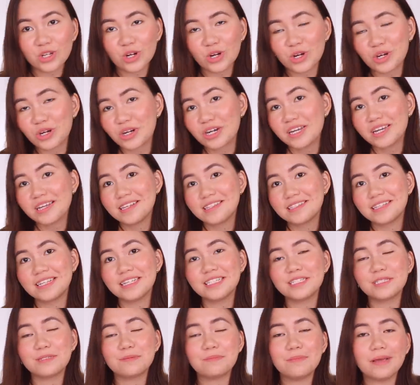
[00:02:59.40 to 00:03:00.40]
to
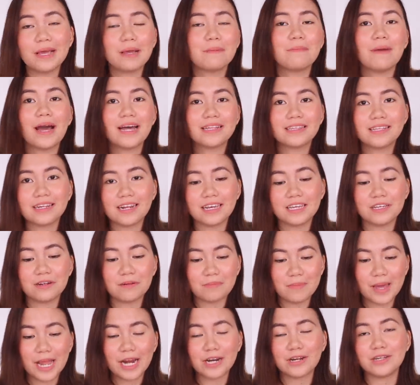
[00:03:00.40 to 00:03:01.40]
since big battery
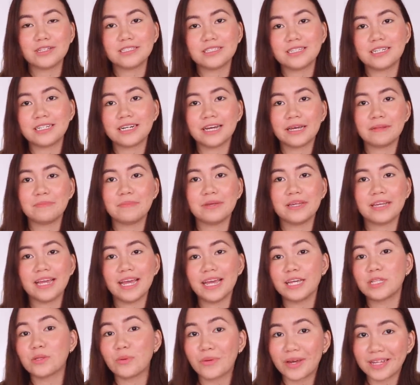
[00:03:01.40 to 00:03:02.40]
yung meron si Redmi
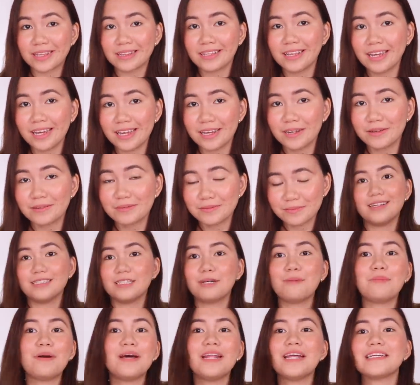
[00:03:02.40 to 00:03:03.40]
K20.
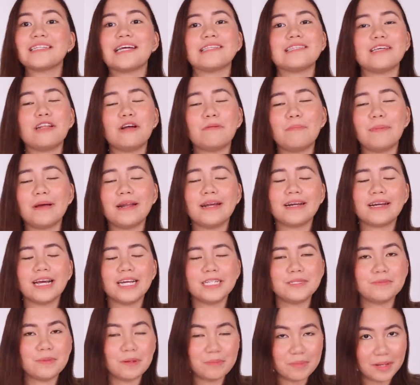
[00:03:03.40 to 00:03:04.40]
Sa mga nagtatanong pala
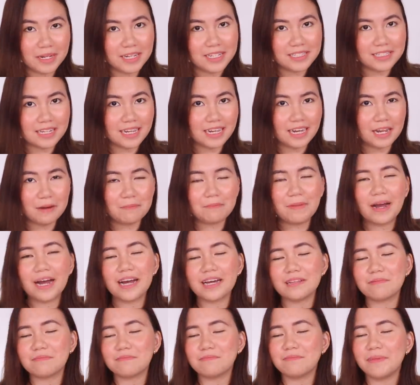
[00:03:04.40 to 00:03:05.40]
guys, mabilisan lang,
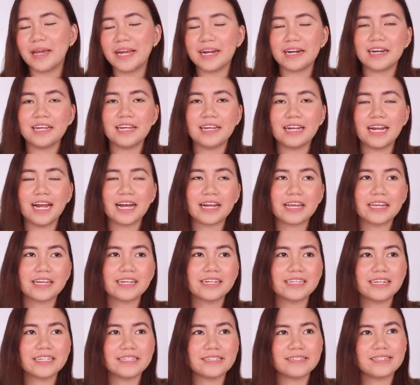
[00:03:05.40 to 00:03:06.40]
bakit Mary, lagi
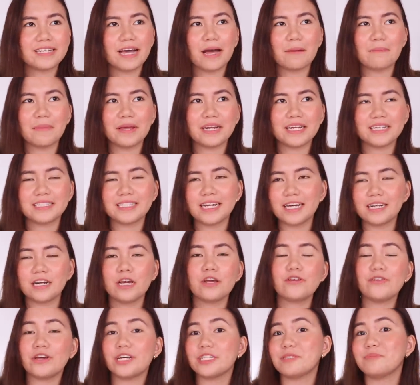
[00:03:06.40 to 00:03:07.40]
kang nagsasabi na
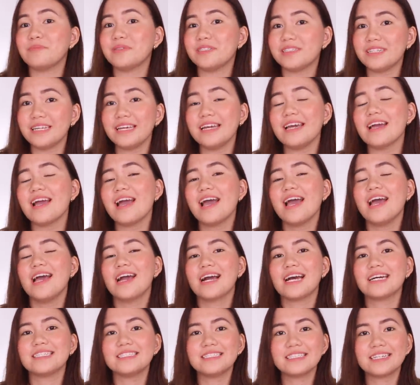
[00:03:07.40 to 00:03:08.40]
sana USB-C?
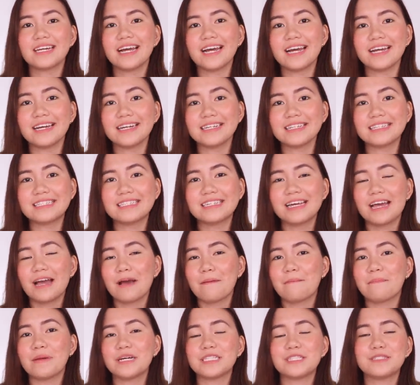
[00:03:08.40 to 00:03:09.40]
Kasi guys,
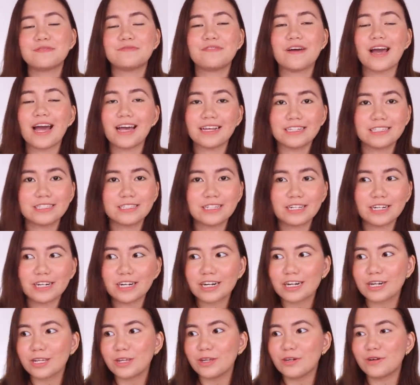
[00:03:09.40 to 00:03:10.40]
mas
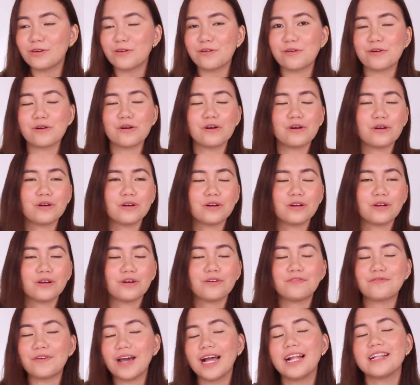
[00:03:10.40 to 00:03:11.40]
faster yung
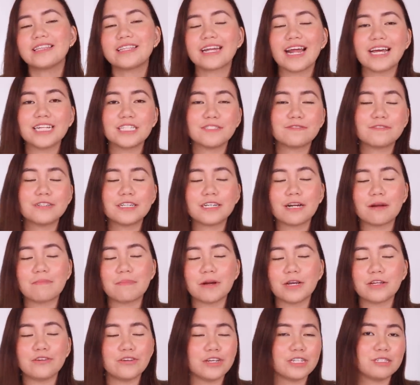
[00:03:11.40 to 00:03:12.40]
file transfer
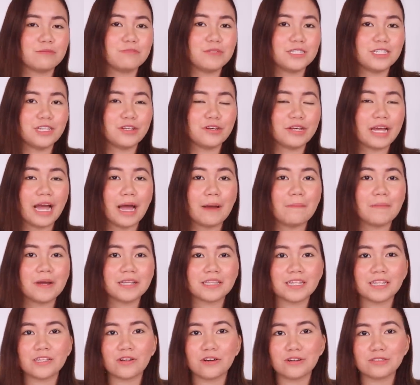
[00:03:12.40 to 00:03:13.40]
kapag USB-C yung gamit
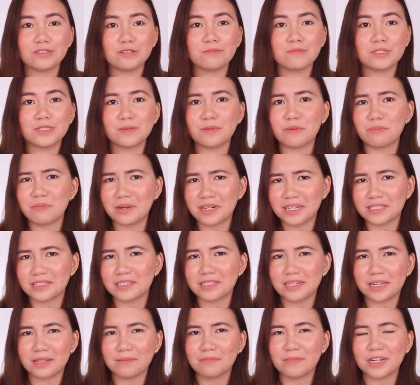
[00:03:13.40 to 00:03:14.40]
and also mas mabilis
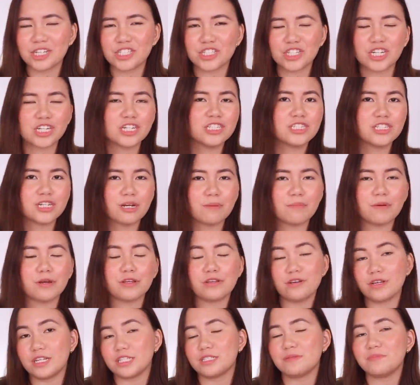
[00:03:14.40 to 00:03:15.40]
rin mag-charge kapag
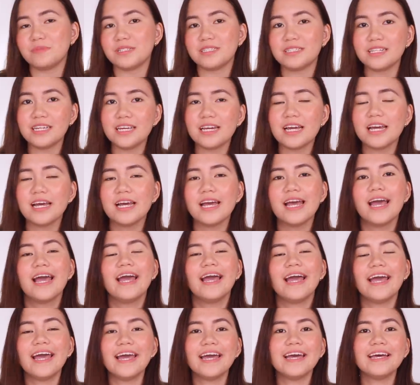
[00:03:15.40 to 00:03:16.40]
USB-C.
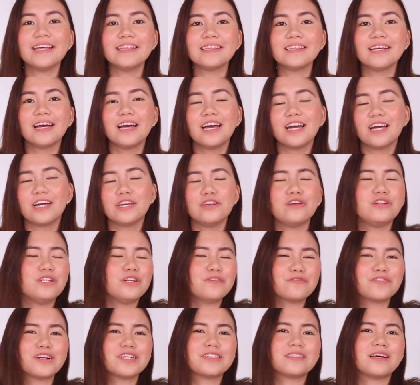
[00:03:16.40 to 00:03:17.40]
And
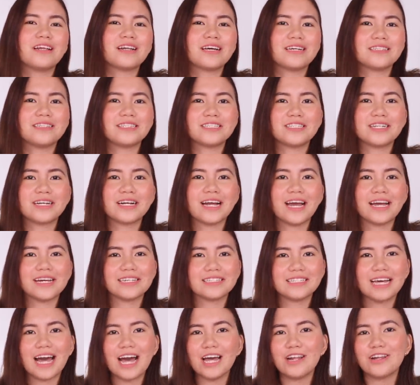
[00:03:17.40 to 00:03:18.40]
universal kasi siya
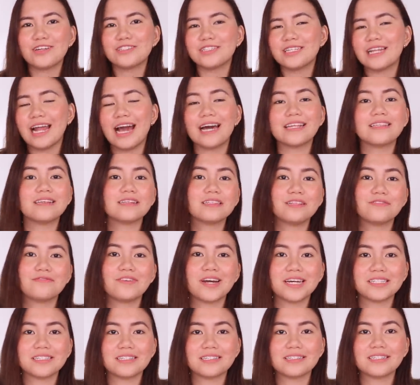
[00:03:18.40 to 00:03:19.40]
guys. Halos lahat ng
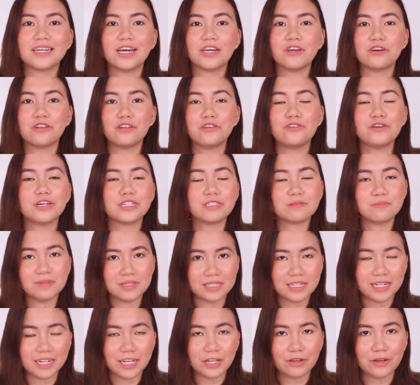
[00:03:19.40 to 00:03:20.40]
devices ngayon
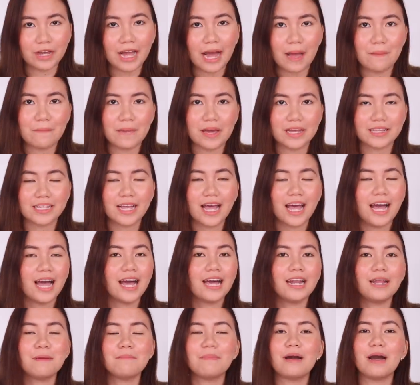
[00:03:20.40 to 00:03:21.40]
USB-C na yung gamit.
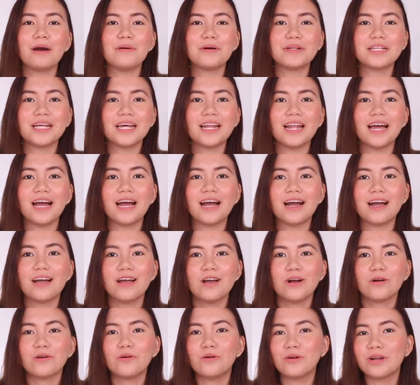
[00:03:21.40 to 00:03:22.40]
Halimbawa na lang,
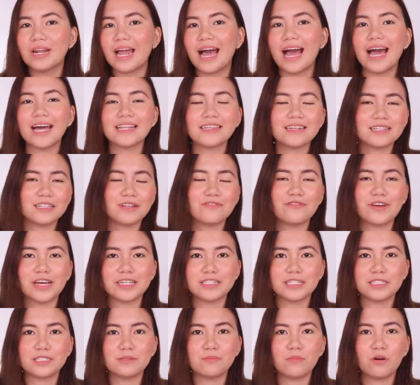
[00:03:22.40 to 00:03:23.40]
kung lahat ng
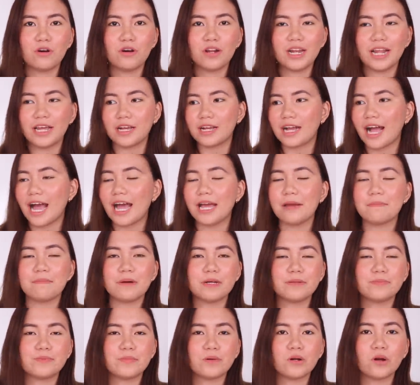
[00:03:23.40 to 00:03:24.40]
devices mo like
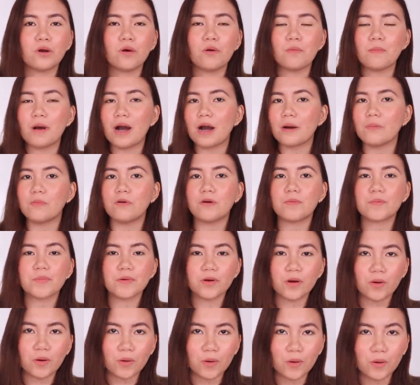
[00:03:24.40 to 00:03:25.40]
iPad Pro, MacBook
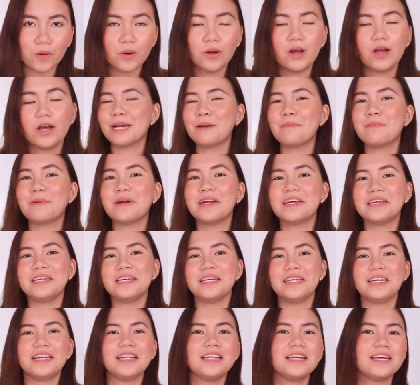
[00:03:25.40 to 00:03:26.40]
Pro, syempre
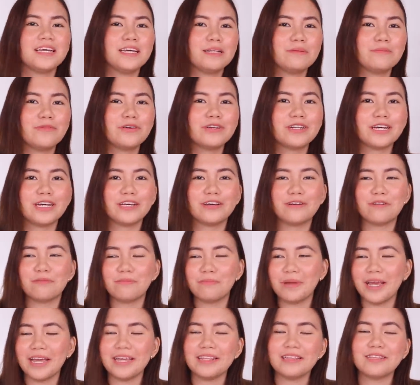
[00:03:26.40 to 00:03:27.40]
hihilingin mo na yung
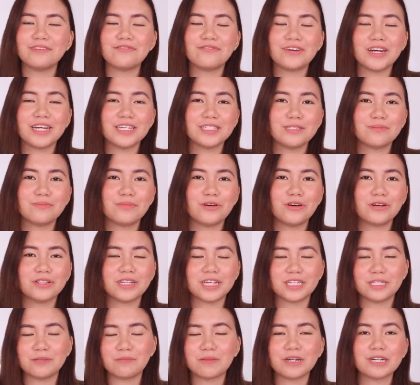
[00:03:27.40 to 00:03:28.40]
main device mo
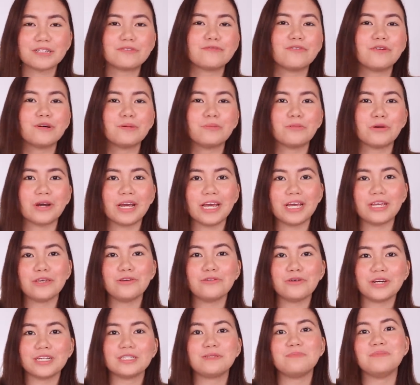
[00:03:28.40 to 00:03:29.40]
na smartphone mo ay
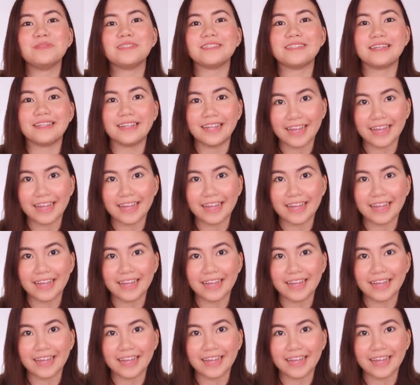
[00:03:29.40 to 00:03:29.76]
USB-C